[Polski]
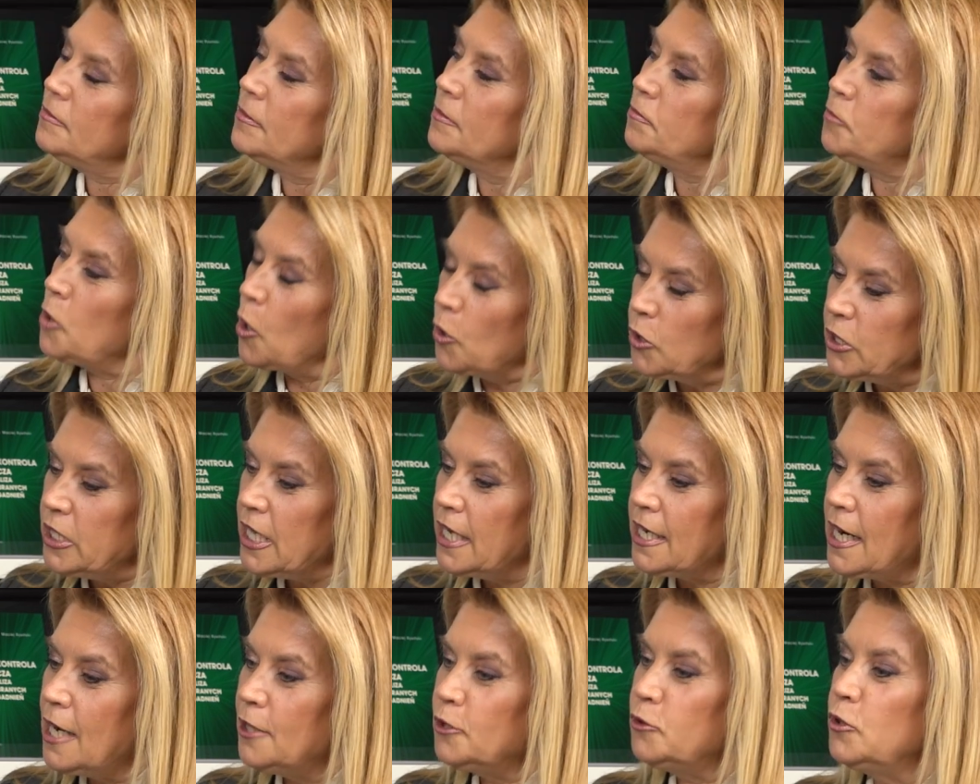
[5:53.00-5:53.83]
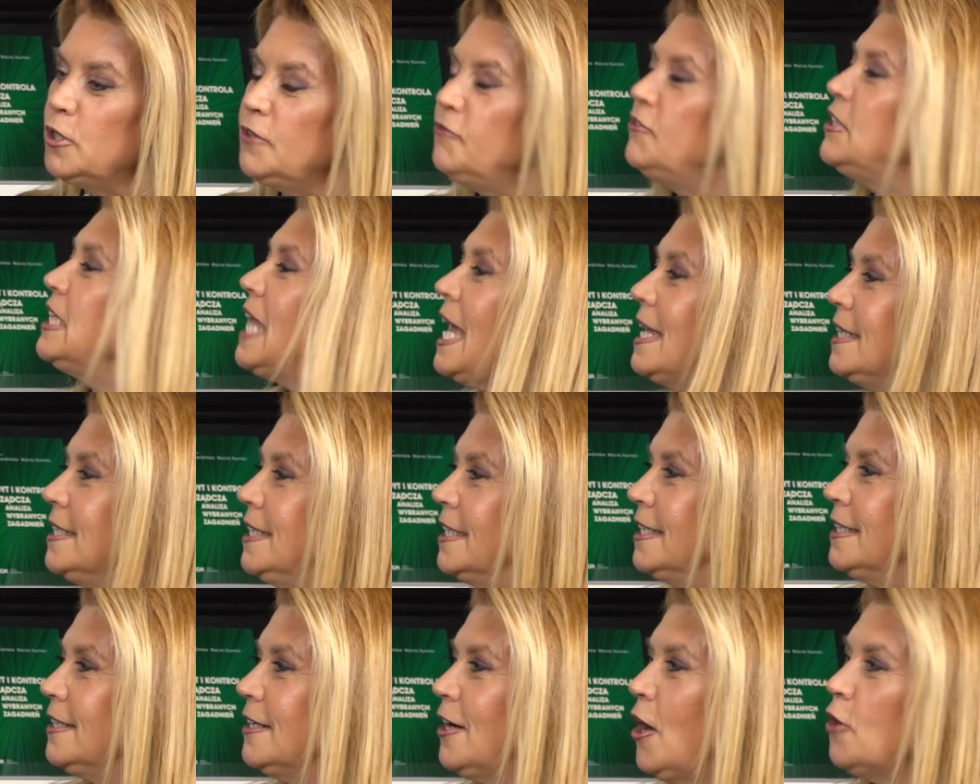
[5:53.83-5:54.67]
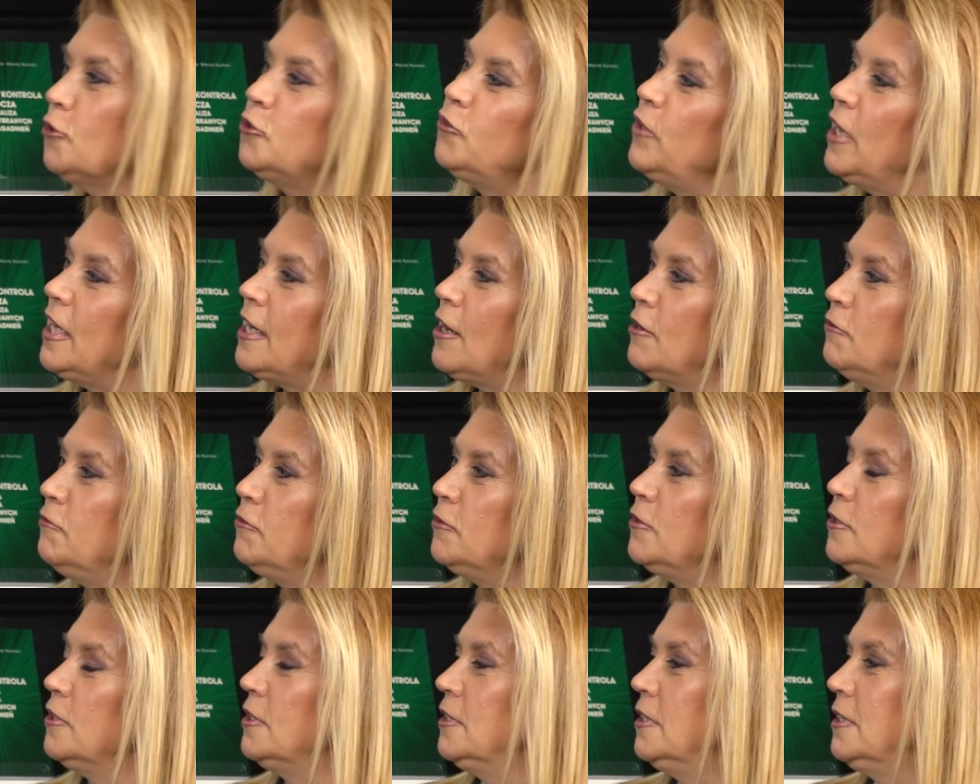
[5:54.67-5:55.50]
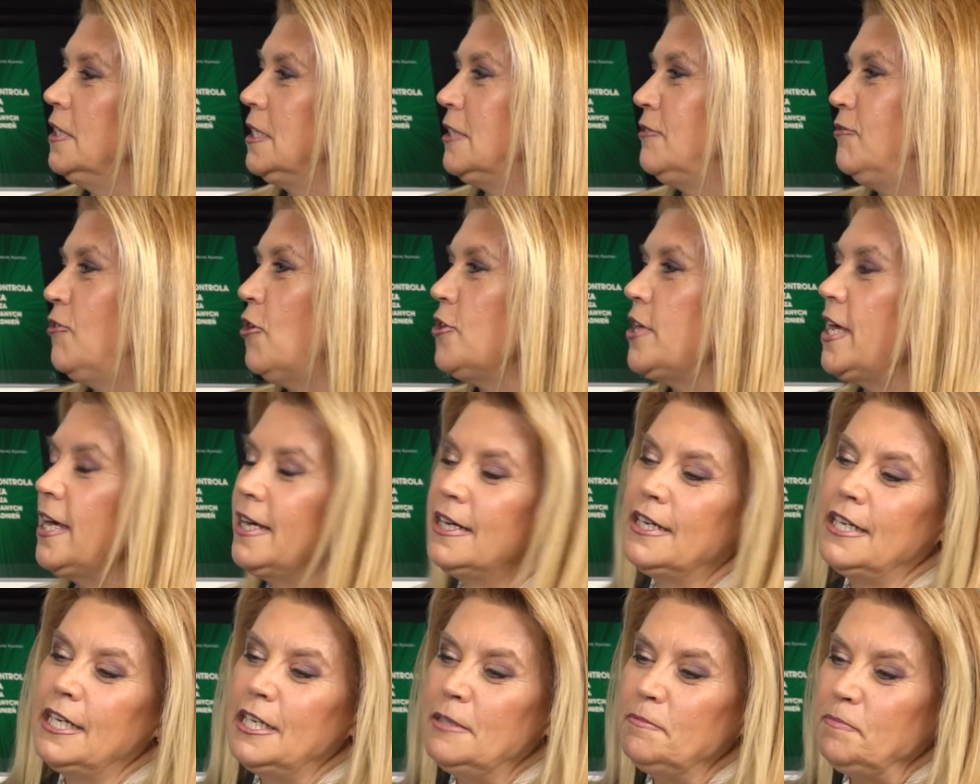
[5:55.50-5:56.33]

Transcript: e, Proctera, który wtedy otwierał e, swoje,